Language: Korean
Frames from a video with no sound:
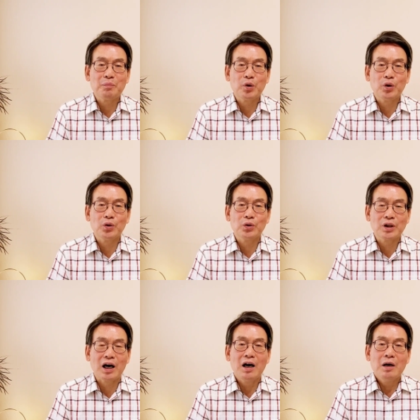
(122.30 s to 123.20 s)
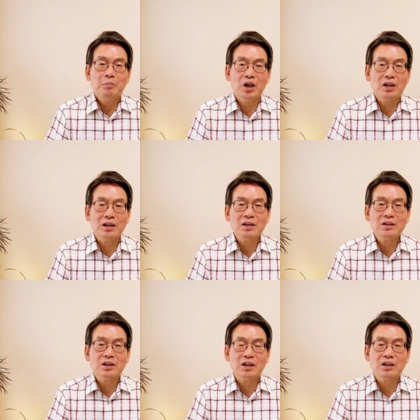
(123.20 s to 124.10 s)
대표다. 뭐
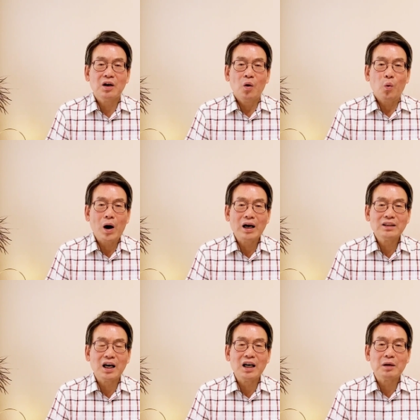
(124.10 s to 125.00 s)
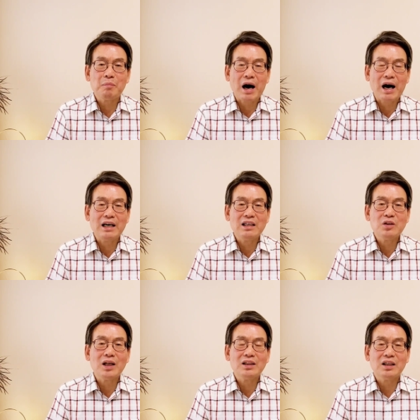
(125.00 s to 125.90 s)
이런저런 황당하기
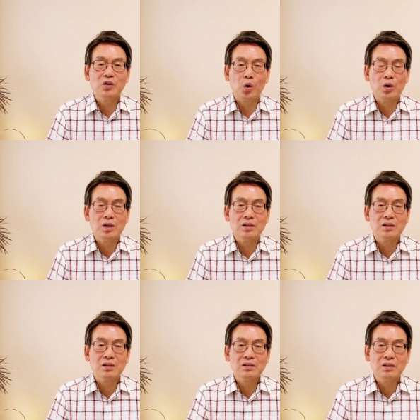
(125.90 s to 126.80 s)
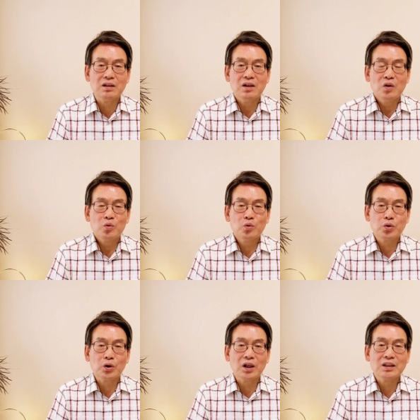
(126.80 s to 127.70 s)
말도 안 되는 논리를 들어서
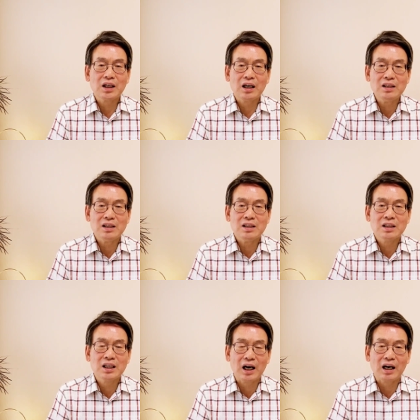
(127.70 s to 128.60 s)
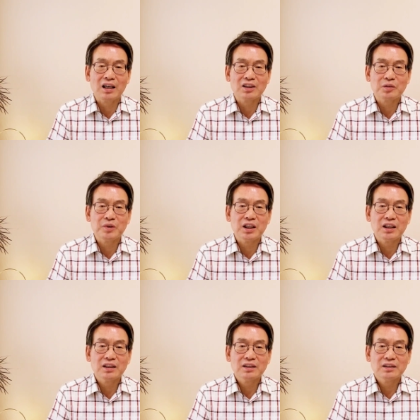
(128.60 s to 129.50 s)
구속영장을 기각한 것입니다.
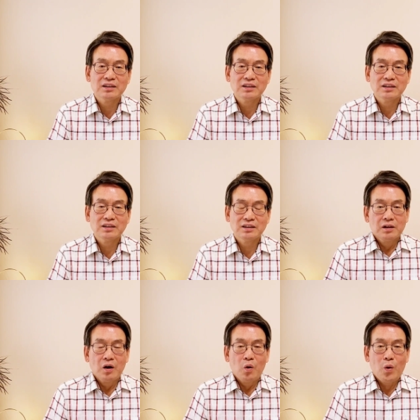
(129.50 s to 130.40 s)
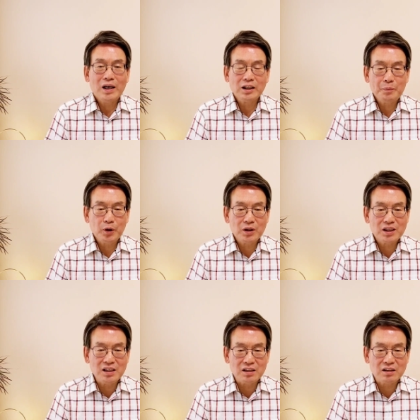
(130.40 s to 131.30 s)
황 대표는
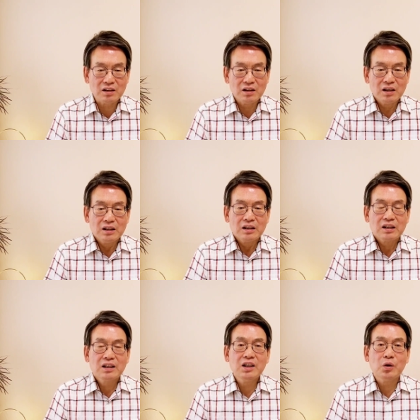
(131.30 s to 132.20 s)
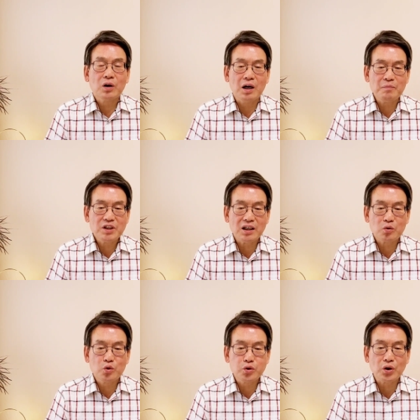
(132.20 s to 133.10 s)
이어서 그리고
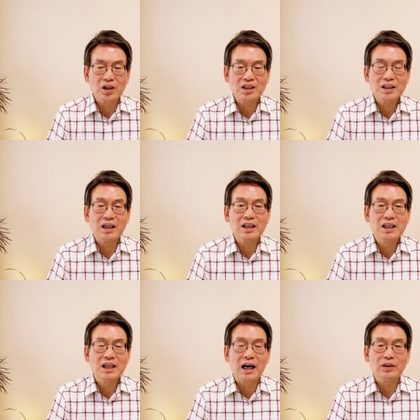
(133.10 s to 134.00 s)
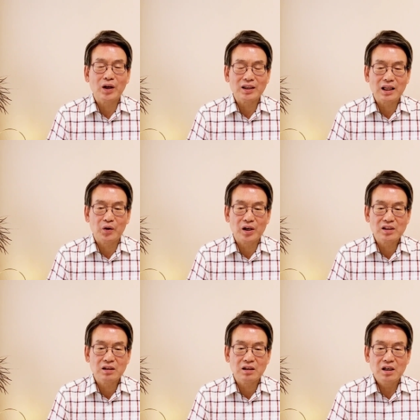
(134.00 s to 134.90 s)
검찰은 구속영장이 기각됐다고
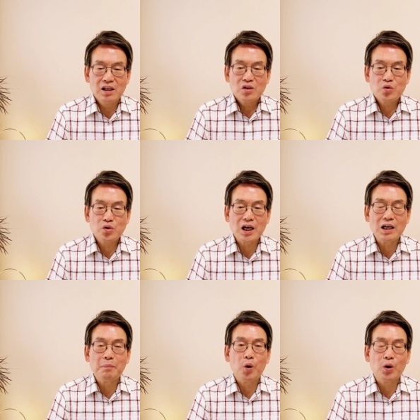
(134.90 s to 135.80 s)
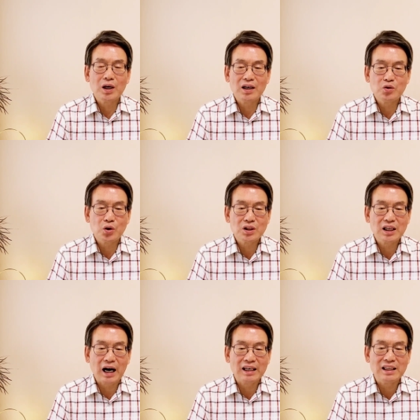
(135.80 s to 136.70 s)
해서 수사를 포기하는
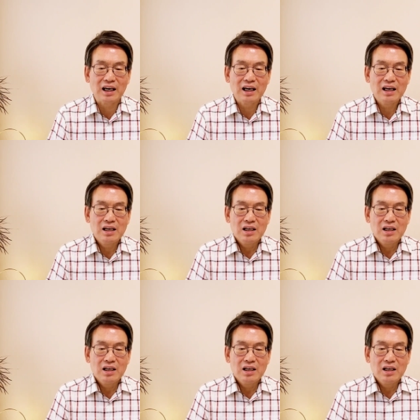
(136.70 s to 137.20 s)
조직이 아니다.